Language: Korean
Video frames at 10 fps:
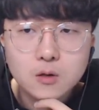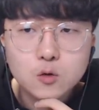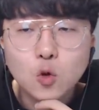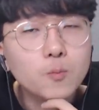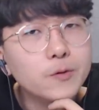
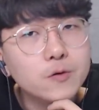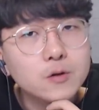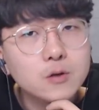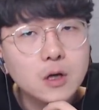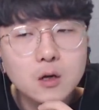좀비로
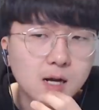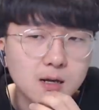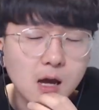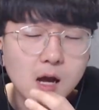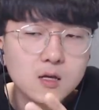지을까?
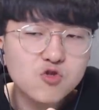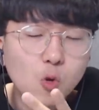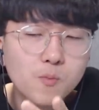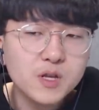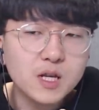약간
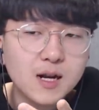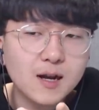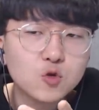좀비니까